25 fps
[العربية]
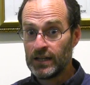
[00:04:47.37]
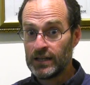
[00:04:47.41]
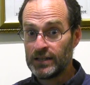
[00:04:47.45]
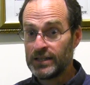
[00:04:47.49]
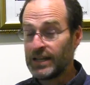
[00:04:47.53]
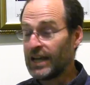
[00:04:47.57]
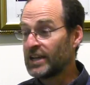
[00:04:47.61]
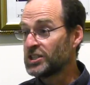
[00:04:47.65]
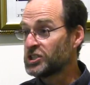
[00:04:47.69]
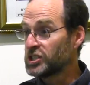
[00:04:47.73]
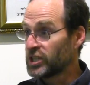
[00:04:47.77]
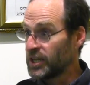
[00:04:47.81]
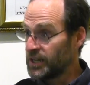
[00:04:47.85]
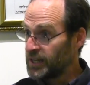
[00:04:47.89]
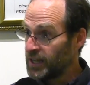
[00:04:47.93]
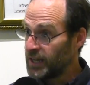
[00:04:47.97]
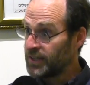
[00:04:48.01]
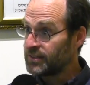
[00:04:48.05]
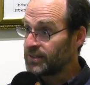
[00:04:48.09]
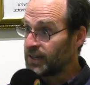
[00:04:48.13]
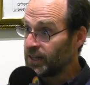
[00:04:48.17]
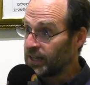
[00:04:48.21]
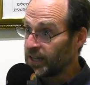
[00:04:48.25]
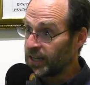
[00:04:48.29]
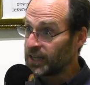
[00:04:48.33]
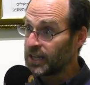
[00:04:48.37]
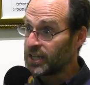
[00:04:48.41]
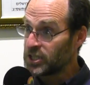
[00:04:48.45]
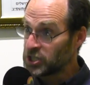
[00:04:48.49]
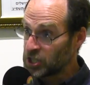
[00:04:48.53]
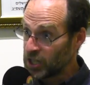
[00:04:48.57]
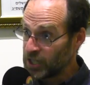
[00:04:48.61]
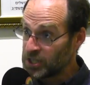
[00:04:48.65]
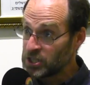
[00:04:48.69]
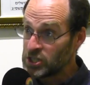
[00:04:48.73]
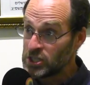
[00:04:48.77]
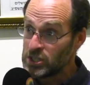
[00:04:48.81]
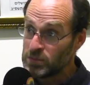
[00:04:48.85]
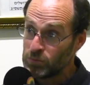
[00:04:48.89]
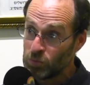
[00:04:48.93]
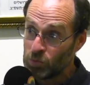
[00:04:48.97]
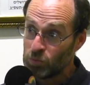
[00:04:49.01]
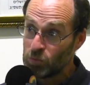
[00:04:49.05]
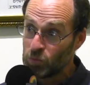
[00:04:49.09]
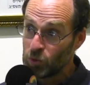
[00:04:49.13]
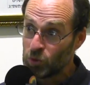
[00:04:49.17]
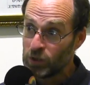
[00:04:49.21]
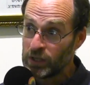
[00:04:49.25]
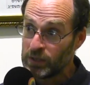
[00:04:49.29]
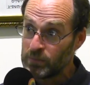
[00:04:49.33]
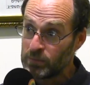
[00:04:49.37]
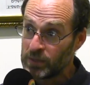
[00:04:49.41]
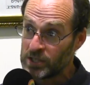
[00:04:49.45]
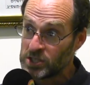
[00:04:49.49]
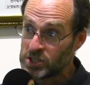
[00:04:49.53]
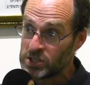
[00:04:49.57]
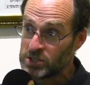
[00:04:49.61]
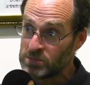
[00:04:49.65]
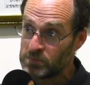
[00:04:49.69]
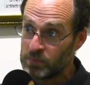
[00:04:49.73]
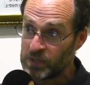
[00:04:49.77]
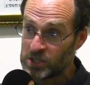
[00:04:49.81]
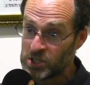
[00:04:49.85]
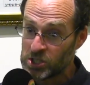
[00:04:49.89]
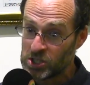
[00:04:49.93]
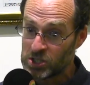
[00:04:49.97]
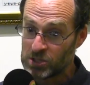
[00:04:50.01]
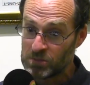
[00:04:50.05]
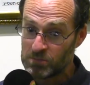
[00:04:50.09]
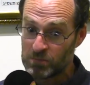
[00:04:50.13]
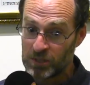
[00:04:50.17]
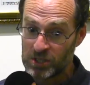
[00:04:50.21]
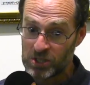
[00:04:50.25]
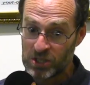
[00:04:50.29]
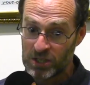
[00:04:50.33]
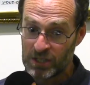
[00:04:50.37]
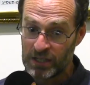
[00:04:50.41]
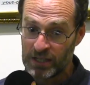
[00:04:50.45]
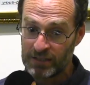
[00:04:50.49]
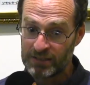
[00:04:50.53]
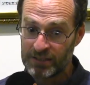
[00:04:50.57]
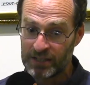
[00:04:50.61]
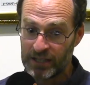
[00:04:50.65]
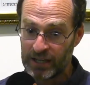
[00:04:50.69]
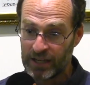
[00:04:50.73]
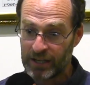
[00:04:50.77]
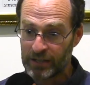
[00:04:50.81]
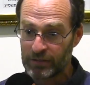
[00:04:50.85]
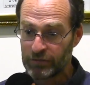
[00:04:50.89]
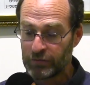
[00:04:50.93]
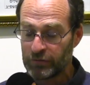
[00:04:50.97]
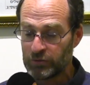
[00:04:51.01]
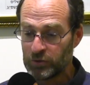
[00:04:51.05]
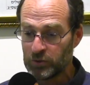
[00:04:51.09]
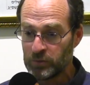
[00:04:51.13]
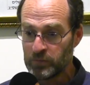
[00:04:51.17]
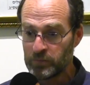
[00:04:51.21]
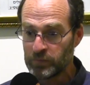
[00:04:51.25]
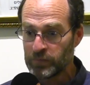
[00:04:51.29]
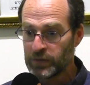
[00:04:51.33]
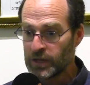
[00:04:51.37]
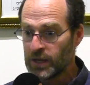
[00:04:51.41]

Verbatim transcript: الاشكناز علاقاش هادشي مهم باش باش باش الناس كيعرفوا